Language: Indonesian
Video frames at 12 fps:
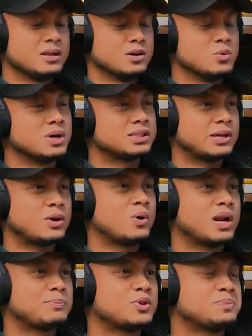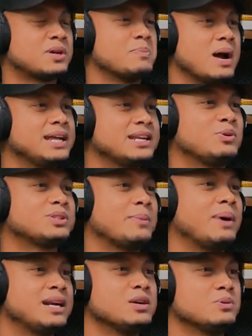dua teko laptop terbaik di kota
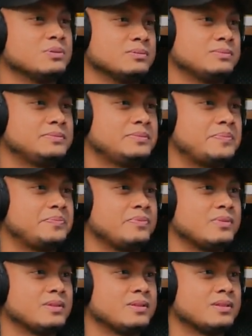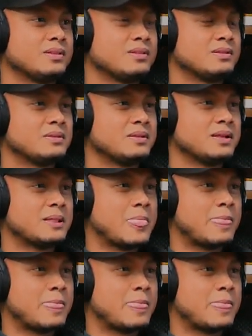Bandung oke berarti itu yang diadu